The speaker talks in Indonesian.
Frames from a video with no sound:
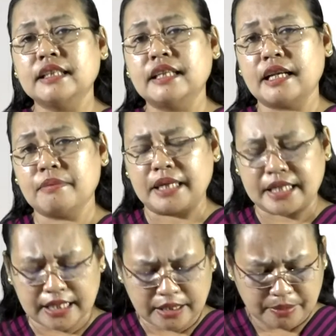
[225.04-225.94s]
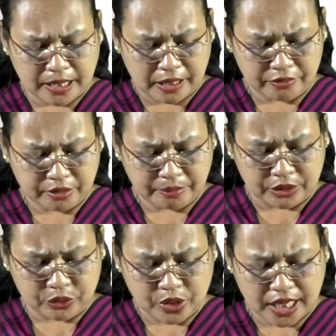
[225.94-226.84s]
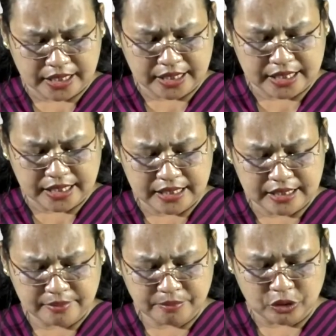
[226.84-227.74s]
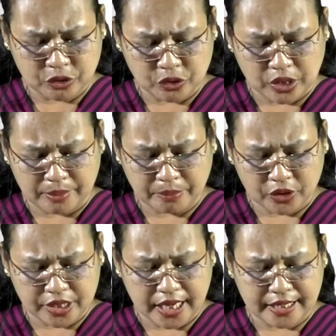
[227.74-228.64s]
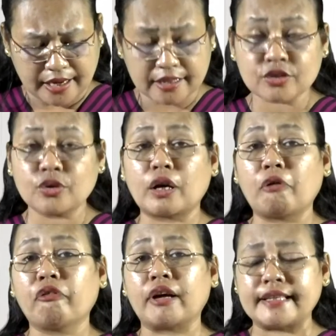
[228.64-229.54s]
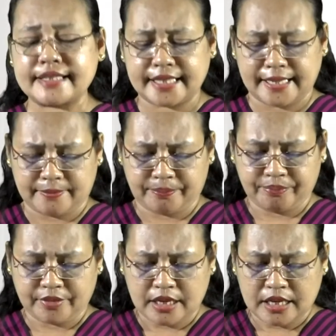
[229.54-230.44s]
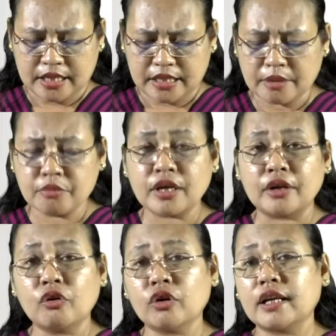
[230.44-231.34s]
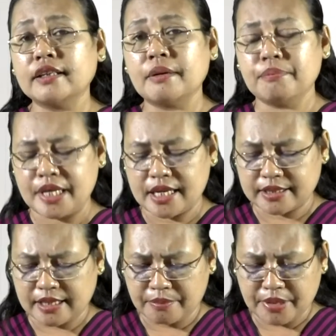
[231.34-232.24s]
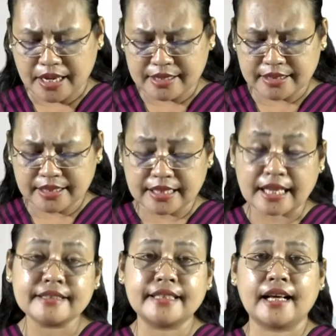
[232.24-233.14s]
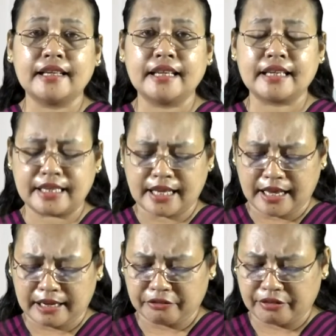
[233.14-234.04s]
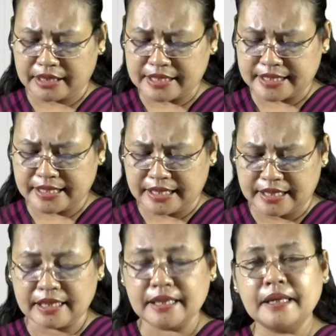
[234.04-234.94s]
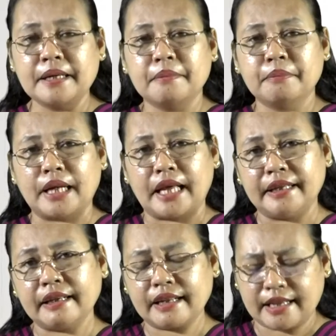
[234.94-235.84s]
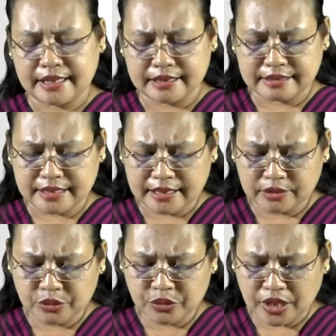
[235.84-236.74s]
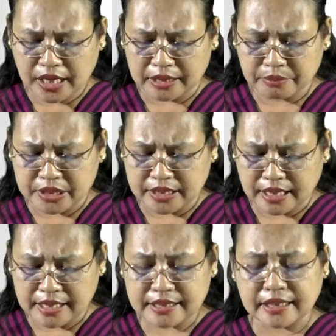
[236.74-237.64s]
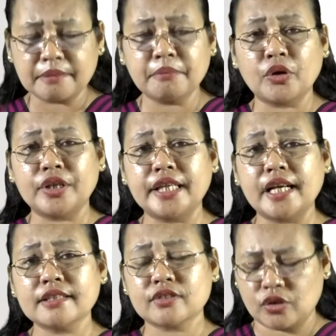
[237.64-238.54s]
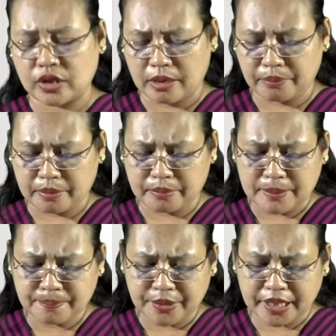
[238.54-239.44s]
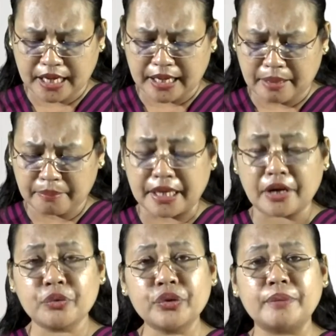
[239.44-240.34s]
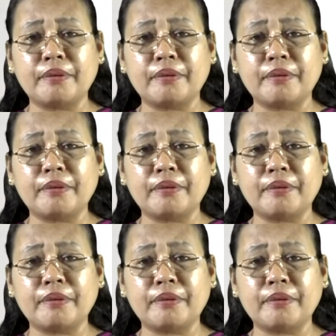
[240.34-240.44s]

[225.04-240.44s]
dari bagian kebenaran firman Tuhan ini menunjukkan bahwa dia adalah seorang Farisi. Dia bukan orang yang biasa-biasa saja dari kalangan Farisi, melainkan ayat 1 sangat menjelaskan bahwa dia seorang pemimpin agama Yahudi